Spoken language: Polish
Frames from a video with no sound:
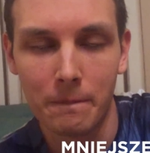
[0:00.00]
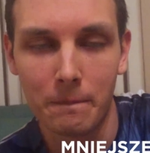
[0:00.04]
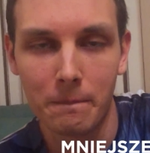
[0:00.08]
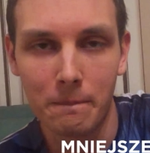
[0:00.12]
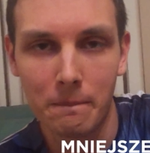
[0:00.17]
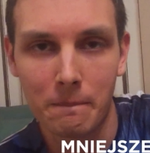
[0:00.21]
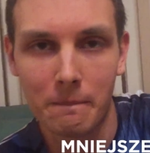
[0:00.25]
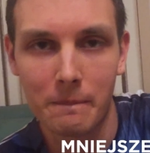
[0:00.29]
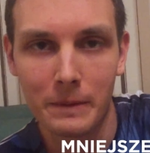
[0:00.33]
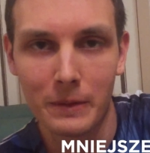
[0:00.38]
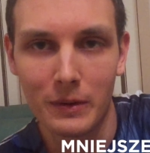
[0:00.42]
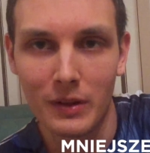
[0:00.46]

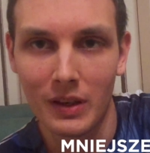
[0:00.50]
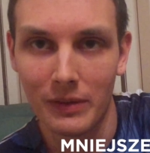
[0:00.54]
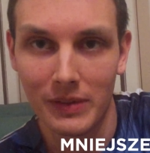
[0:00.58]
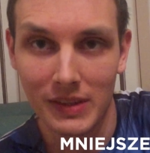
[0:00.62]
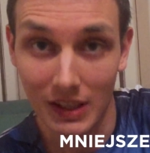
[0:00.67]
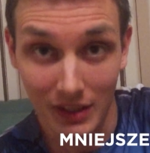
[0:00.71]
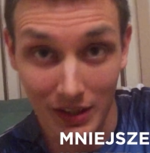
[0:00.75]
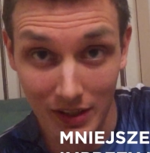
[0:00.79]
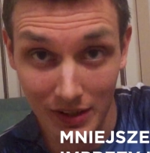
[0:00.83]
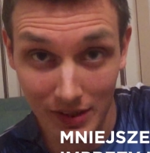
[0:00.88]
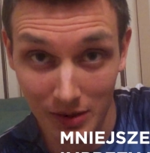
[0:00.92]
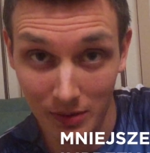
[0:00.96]
mm,
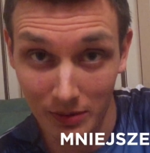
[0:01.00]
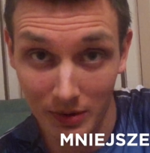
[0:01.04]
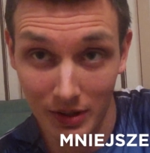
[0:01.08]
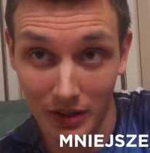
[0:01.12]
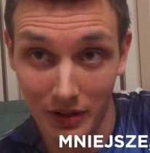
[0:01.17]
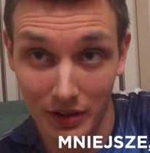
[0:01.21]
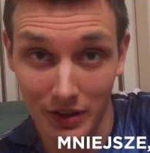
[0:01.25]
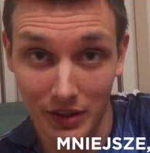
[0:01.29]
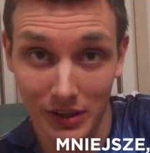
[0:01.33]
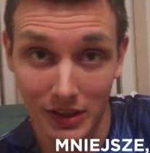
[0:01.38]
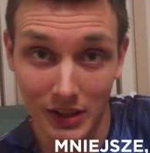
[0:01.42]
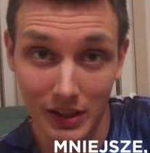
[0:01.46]
które wcale nie
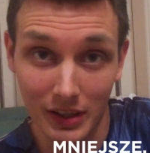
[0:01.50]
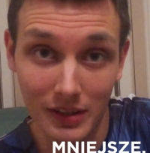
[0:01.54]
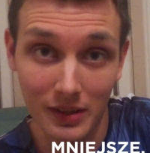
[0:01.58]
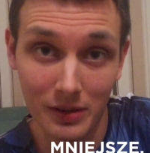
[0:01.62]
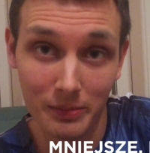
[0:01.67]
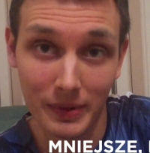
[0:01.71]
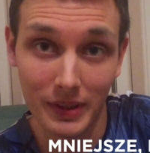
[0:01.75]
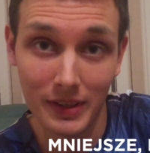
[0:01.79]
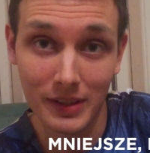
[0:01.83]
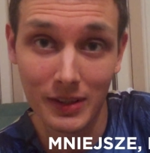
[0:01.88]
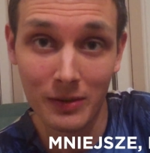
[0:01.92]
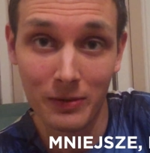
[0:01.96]
są
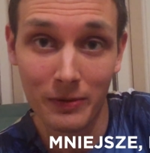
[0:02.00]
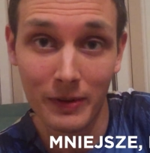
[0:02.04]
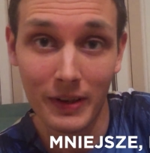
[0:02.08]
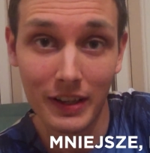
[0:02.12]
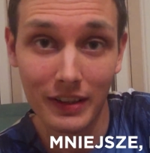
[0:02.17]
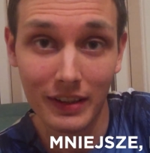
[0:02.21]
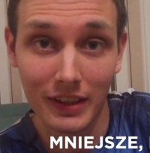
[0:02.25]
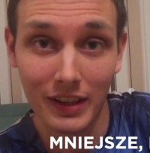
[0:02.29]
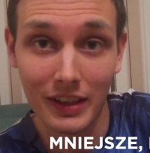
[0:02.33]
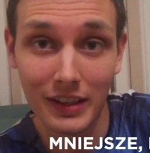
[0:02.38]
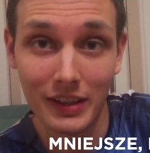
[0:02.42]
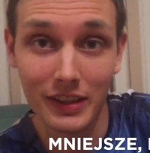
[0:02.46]
gorsze, są bardzo
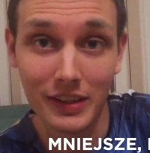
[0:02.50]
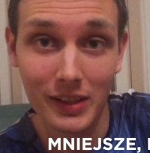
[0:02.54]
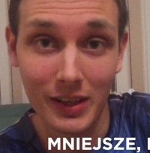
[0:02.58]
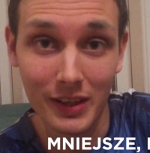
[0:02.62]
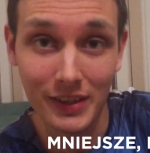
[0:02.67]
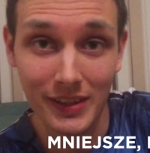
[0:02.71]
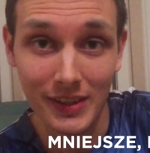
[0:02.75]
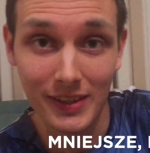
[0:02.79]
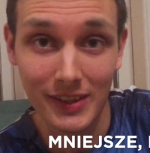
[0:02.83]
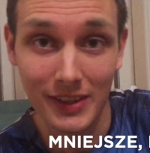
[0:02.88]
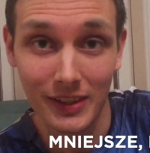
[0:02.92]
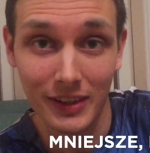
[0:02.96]
fajne i
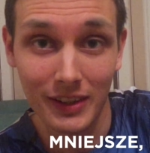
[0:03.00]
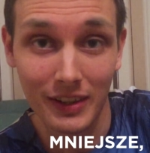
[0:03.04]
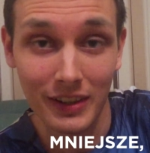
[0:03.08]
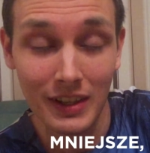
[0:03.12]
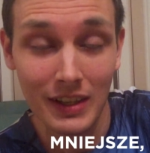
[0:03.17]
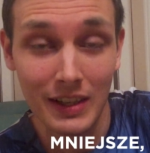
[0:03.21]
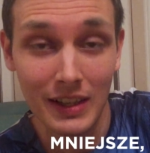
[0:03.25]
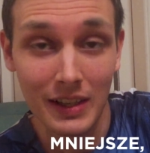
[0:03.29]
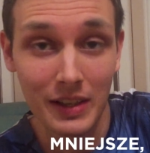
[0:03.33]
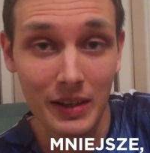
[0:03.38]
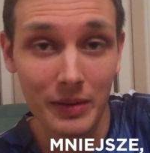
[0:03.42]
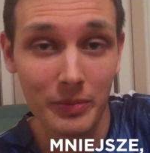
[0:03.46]

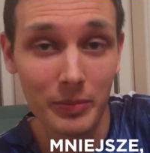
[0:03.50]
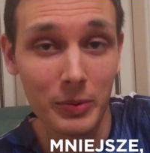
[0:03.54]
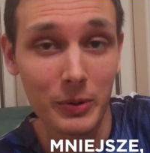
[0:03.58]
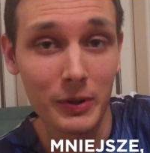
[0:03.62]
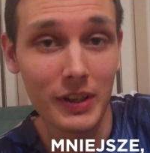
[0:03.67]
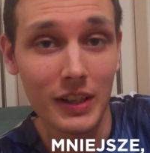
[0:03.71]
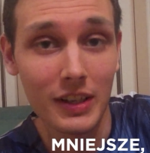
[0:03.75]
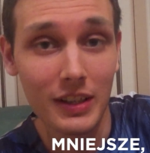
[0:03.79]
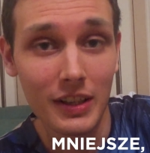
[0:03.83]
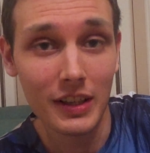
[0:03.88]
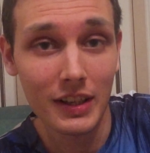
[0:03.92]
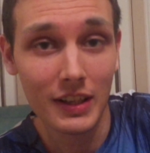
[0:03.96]
często
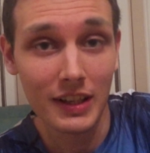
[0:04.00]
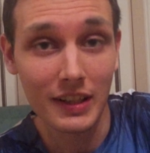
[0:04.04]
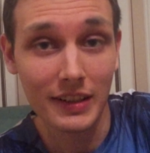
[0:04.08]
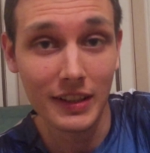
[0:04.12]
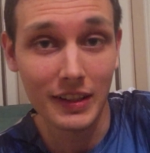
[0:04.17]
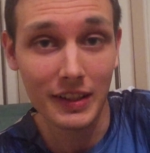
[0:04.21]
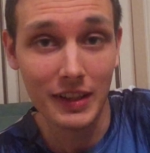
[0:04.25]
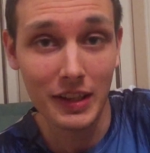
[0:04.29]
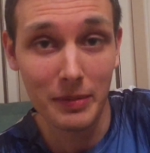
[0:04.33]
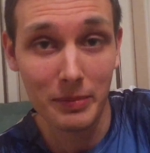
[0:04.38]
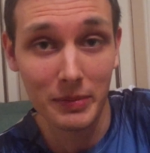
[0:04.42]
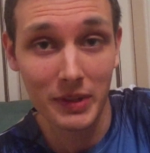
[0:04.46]
bookingi
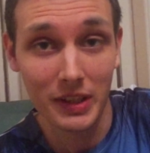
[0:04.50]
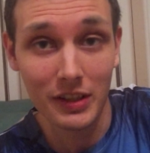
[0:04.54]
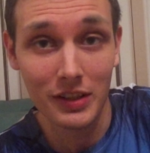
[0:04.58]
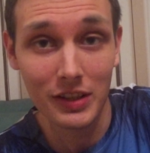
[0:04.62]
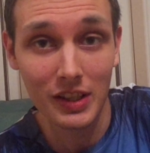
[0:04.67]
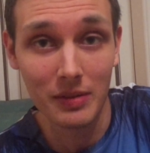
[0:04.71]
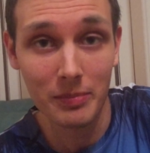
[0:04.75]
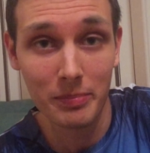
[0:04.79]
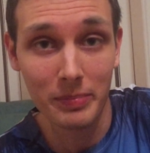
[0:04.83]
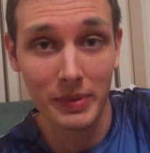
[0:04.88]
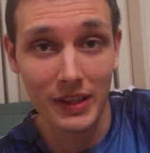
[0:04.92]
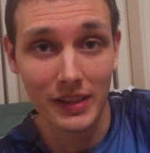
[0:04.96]
na takie
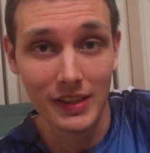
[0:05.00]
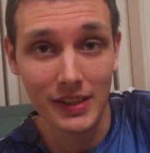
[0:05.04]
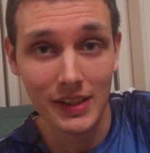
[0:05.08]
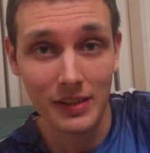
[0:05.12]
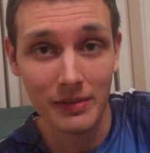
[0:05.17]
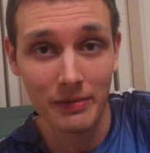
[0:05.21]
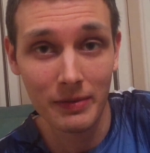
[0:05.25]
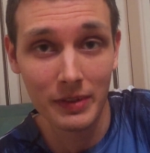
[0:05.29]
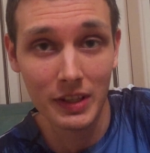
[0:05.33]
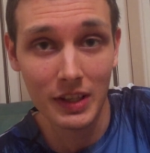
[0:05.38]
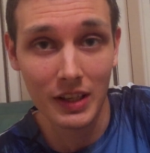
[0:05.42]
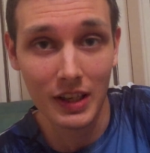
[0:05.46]
mniejsze
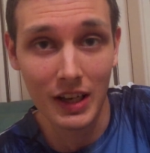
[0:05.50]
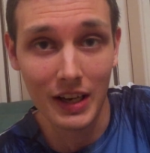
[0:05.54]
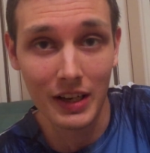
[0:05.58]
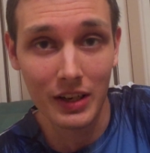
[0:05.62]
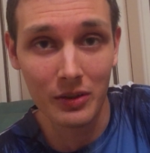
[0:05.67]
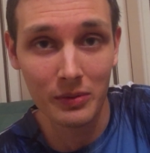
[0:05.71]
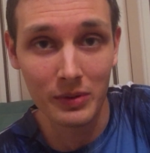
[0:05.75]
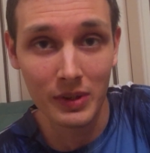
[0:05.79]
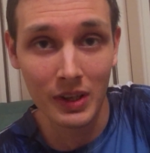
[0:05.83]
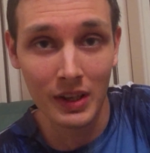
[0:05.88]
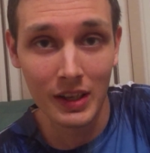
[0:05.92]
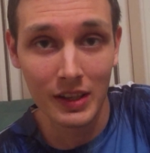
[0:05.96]
imprezy
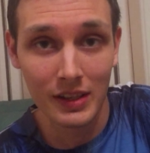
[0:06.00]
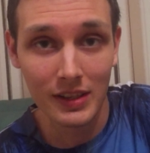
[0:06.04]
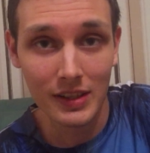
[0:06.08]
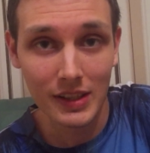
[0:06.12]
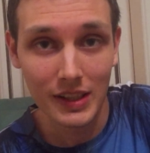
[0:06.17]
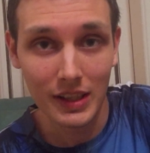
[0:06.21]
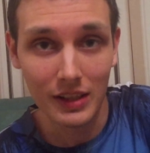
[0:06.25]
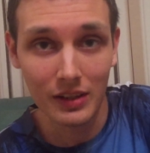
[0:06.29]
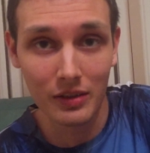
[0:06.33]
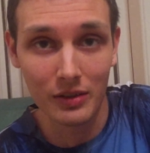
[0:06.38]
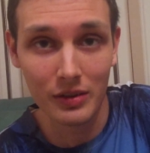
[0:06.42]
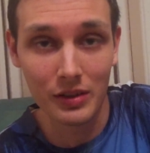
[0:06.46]
wynikają
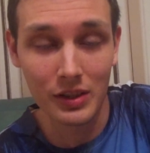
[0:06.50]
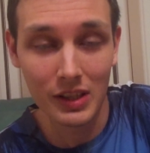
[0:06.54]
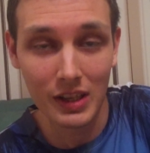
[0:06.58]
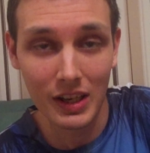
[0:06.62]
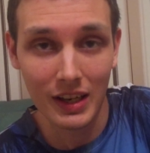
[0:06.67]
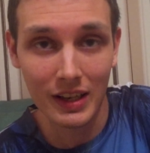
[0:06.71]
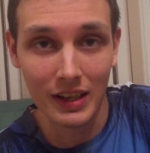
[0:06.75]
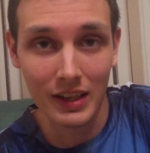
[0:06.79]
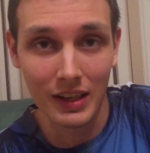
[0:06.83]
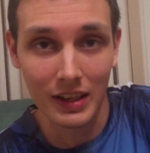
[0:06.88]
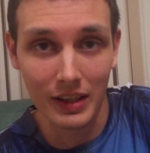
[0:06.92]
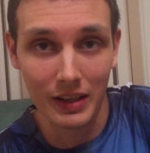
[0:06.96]
z tego,
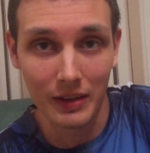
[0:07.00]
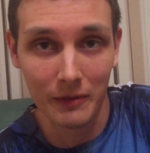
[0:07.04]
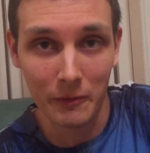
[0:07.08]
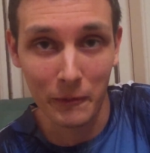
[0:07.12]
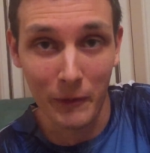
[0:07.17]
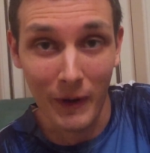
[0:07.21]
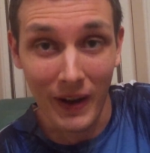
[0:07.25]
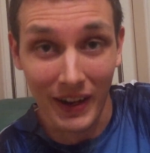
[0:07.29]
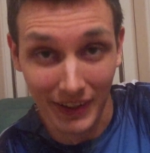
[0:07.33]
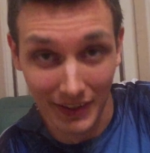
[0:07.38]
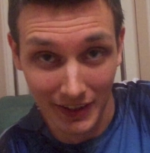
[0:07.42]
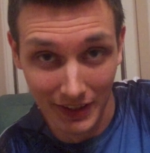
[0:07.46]
że
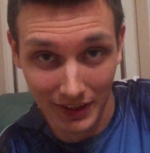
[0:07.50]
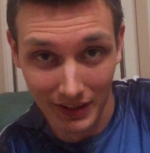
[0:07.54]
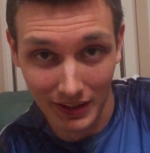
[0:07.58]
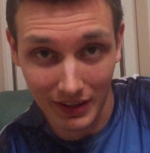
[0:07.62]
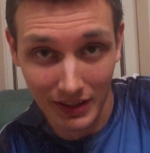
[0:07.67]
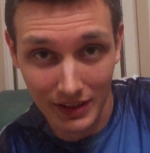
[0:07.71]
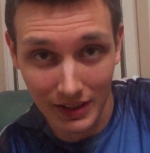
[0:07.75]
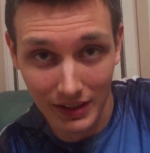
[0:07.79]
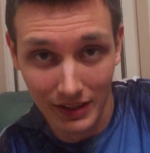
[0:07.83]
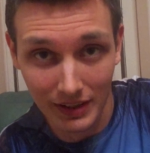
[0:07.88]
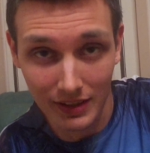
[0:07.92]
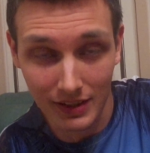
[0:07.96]

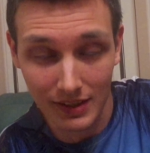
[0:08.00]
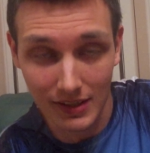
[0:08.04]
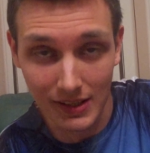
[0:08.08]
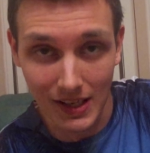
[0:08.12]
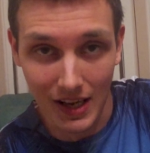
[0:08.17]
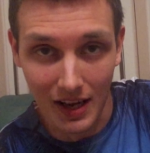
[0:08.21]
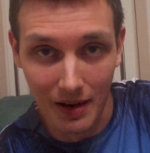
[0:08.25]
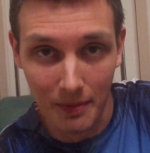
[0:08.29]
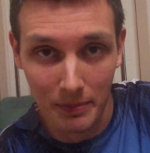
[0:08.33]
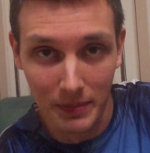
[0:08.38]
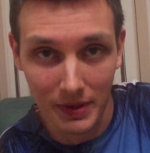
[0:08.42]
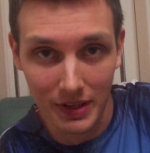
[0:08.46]
fani
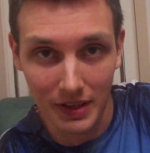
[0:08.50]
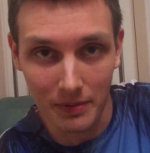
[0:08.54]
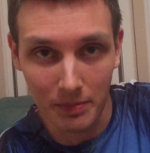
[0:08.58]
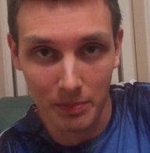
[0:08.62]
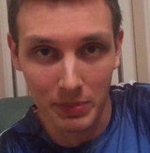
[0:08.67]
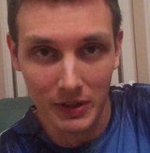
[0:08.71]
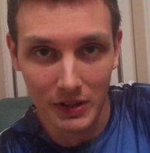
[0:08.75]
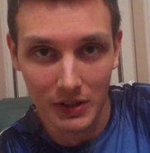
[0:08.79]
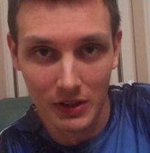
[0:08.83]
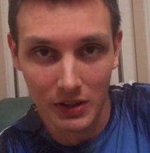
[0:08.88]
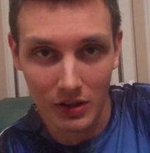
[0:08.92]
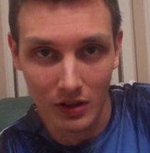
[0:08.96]

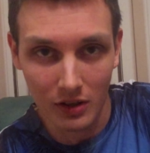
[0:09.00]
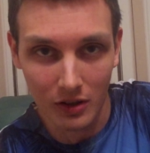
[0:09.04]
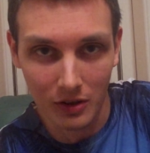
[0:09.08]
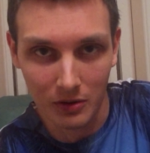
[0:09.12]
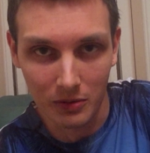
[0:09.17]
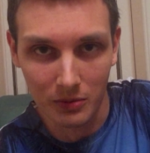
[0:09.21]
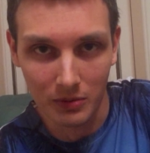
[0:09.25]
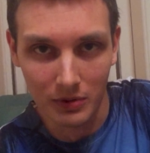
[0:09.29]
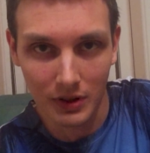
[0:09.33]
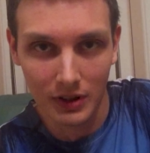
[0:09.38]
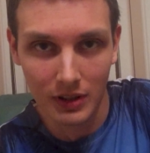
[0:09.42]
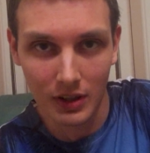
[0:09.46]
sami
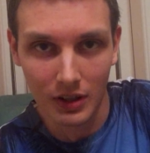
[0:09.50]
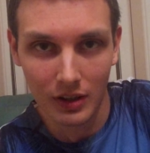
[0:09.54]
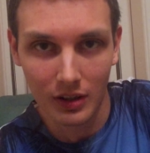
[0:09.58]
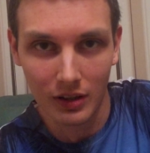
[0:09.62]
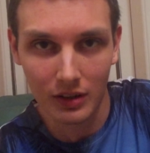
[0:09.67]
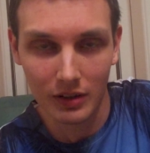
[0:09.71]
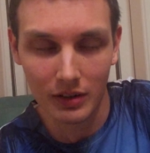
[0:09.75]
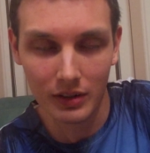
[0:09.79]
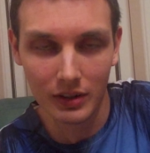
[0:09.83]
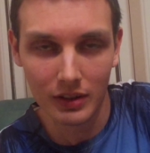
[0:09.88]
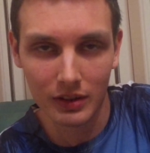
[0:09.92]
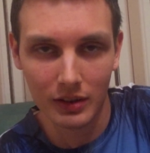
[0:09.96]
piszą
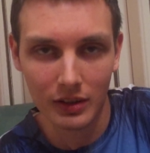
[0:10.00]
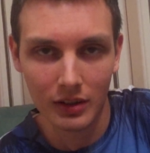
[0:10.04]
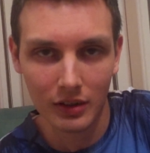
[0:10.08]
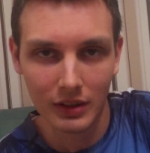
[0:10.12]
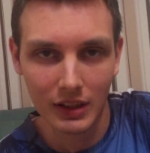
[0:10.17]
do,